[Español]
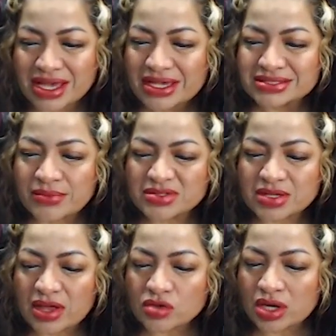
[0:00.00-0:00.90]
Estamos
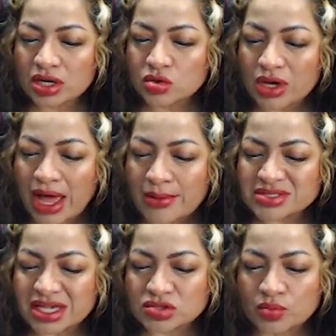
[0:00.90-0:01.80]
hablando de Reducaps,
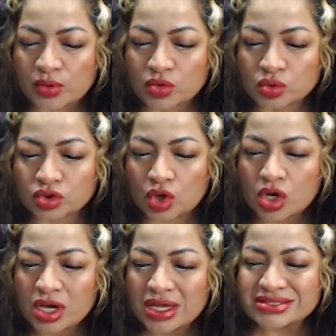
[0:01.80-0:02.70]
que es un producto
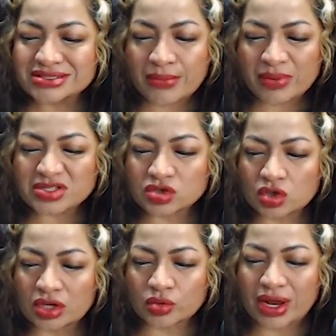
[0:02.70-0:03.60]
100%
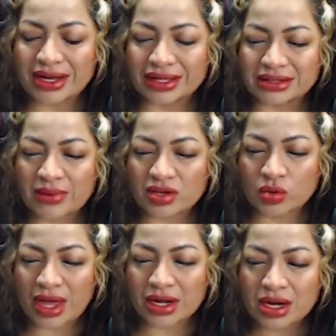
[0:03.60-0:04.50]
natural que te va a
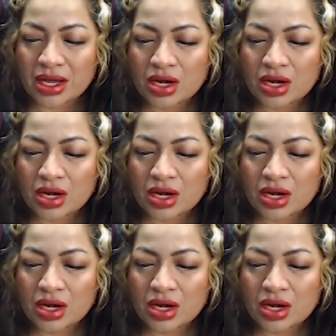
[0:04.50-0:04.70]
ayudar